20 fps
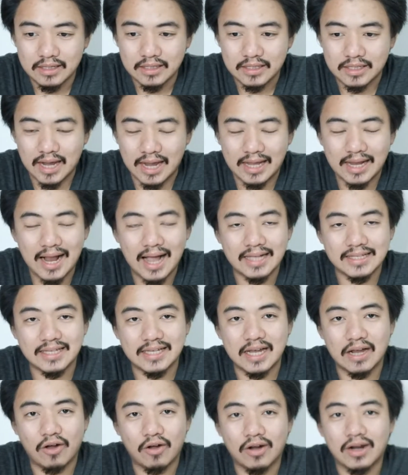ใช้งานจ
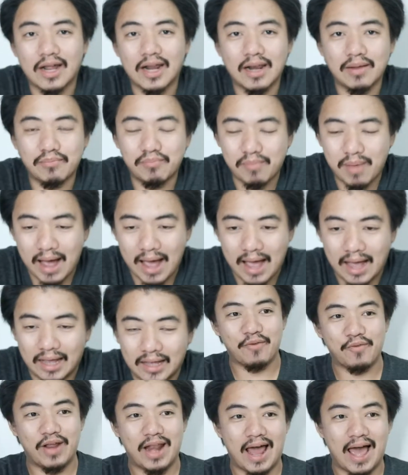ริงค่อนข้างลำบาก
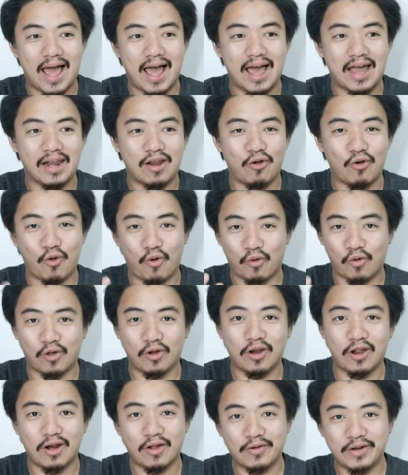เวลาเราลงรถ
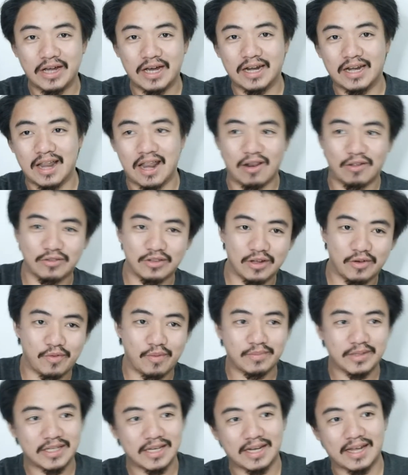แล้วเราเดินเนี่ย รู้สึกว่า
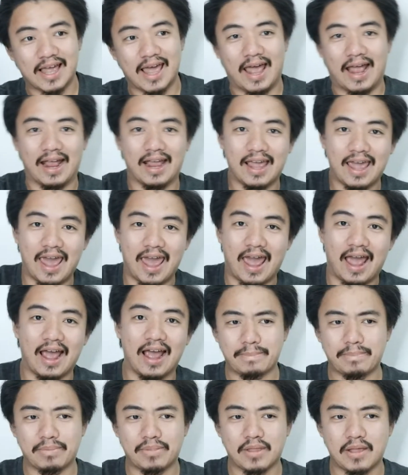มันจะแข็งแข็ง
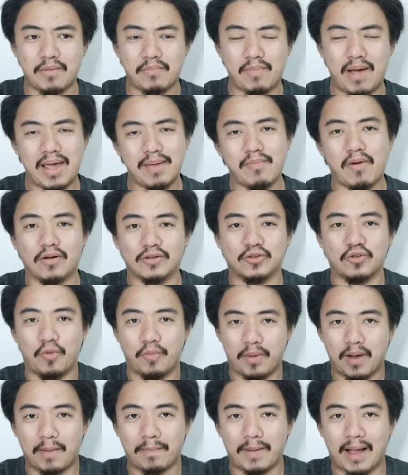ไม่เหมาะสม
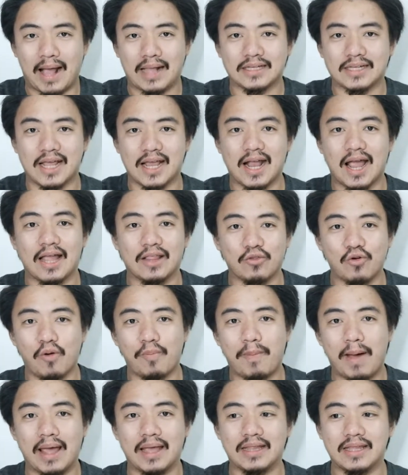กับการใช้งานทั่ว
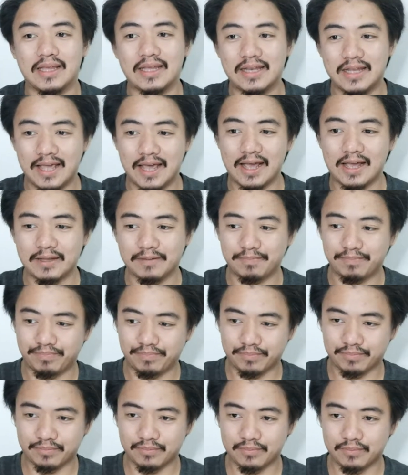ไปทีเนี้ย
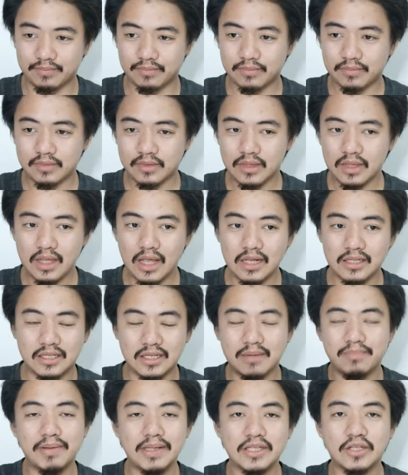จึ
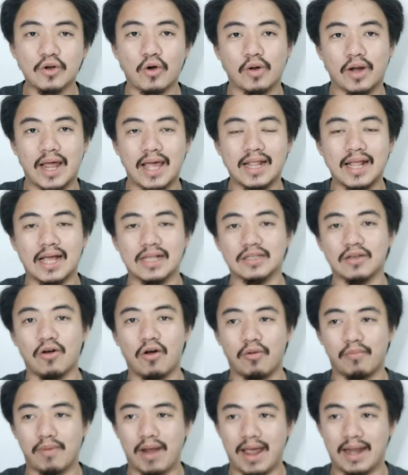งเป็นโจทย์ให้ทางเจ้าข
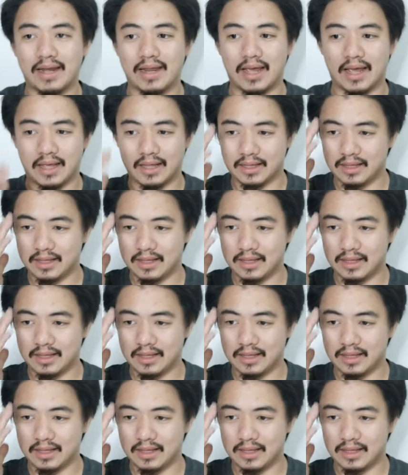องแบรนด์เนี่ย